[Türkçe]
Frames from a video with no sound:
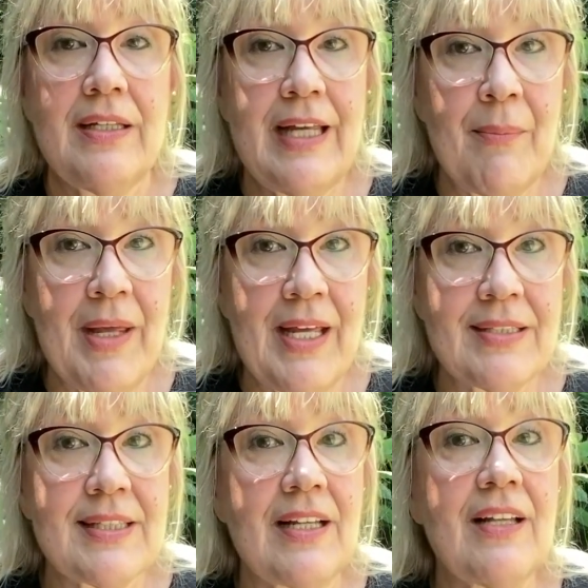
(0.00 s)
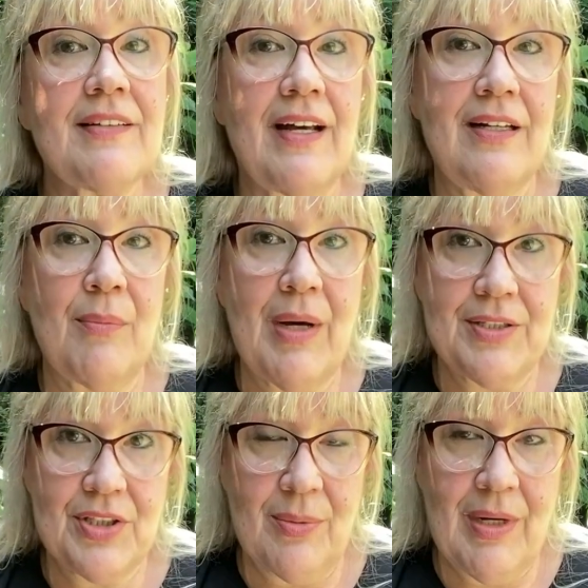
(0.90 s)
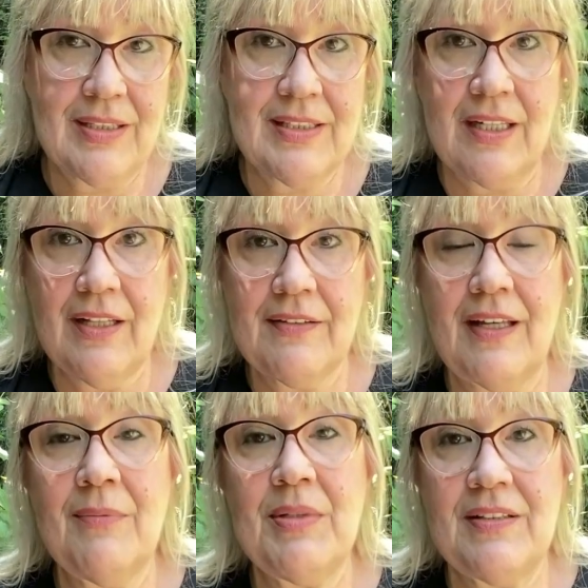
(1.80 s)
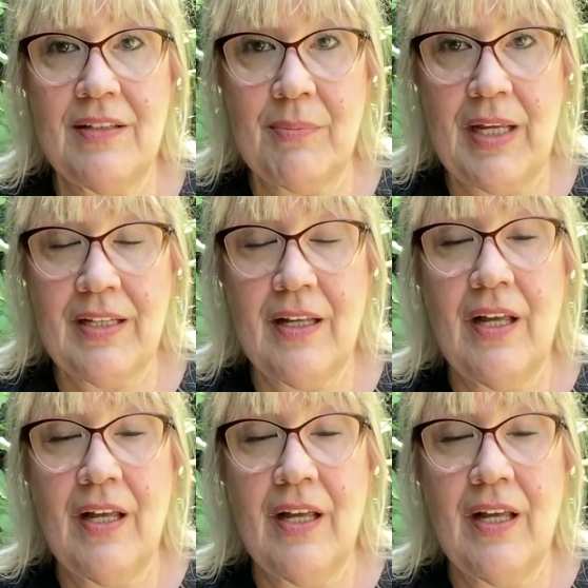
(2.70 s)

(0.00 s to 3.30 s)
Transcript: Yemeğe salatayla başlamak, salatayı bitirmek.